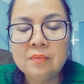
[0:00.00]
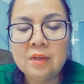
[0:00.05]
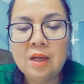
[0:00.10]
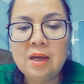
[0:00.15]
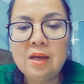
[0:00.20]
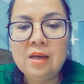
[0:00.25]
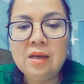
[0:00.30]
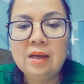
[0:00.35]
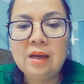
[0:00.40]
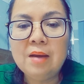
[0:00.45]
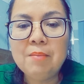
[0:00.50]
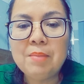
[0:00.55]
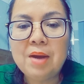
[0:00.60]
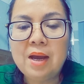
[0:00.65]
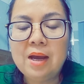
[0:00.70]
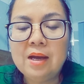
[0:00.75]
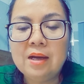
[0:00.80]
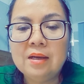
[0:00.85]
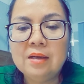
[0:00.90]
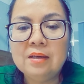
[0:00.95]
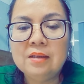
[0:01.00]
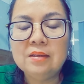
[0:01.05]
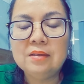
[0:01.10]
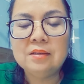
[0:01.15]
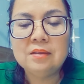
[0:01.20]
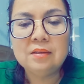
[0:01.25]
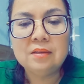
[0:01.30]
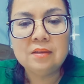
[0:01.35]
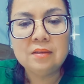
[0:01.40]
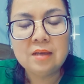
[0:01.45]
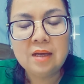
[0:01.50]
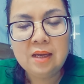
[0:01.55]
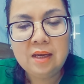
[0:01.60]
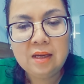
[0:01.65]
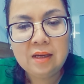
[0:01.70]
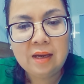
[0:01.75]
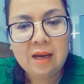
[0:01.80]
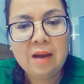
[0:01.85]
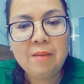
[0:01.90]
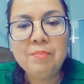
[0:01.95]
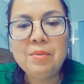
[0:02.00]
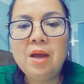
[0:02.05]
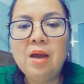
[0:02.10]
thì các bạn đi khám